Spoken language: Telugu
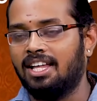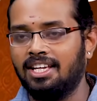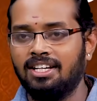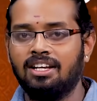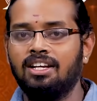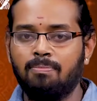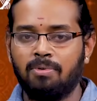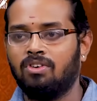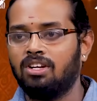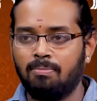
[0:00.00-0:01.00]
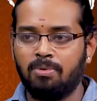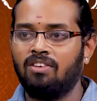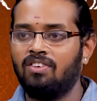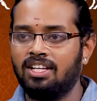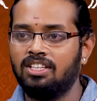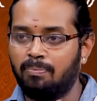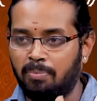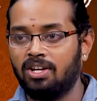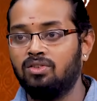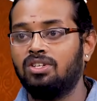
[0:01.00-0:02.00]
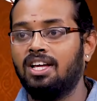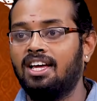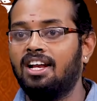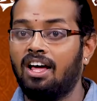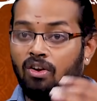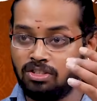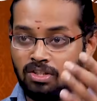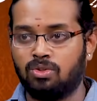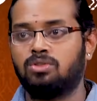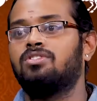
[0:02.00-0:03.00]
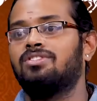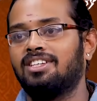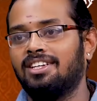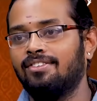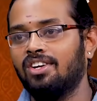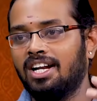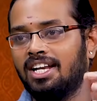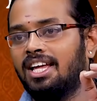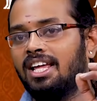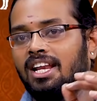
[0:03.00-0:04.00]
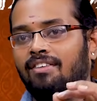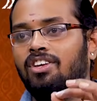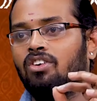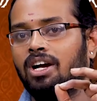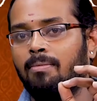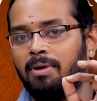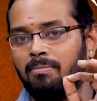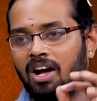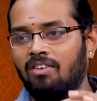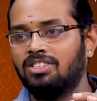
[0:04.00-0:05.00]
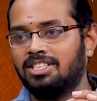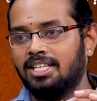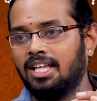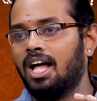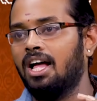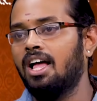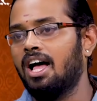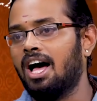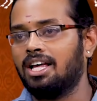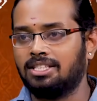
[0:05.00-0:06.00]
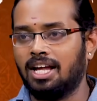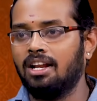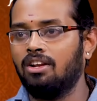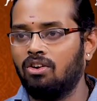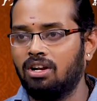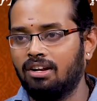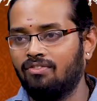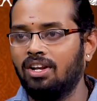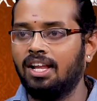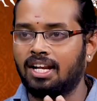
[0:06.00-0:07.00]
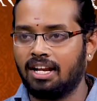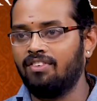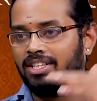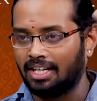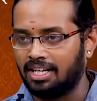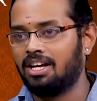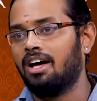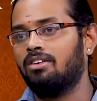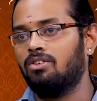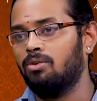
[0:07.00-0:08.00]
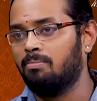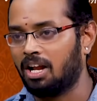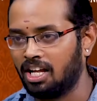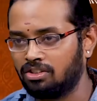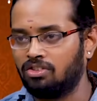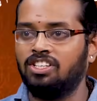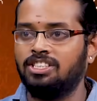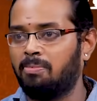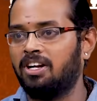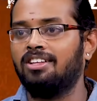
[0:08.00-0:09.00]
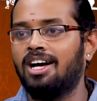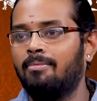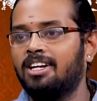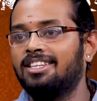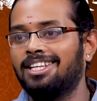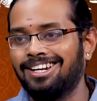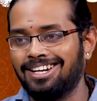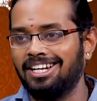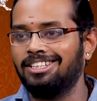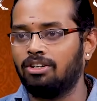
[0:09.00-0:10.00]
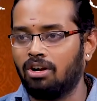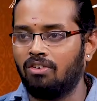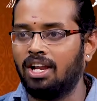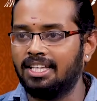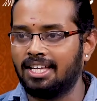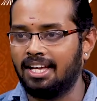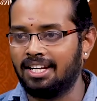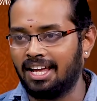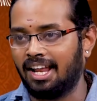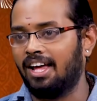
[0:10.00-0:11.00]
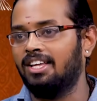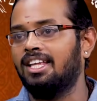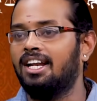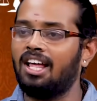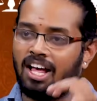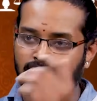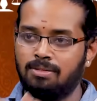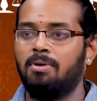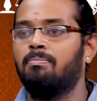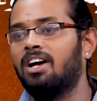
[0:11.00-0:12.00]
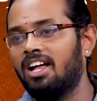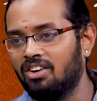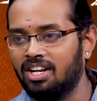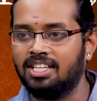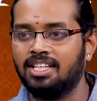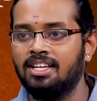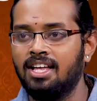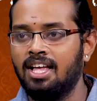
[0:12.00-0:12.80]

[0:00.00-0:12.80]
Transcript: అదేంటండి ఇప్పటివరకు ఎప్పుడు అవ్వలేదు ఇప్పుడు అవుతున్నాయని ఆలోచన వస్తుంది ఎందుకంటే రవి యొక్క ప్రభావం చేత ఆ స్థానంలో ఉండడం వల్ల రవి తండ్రి కారకుడు భ్రాతృ నుంచి పడదు కాబట్టి తండ్రి నుంచి గొడవలు అవుతాయంటే ఎలా అవుతాయంటే ఆస్తి పంపకాల్లోనే ఇది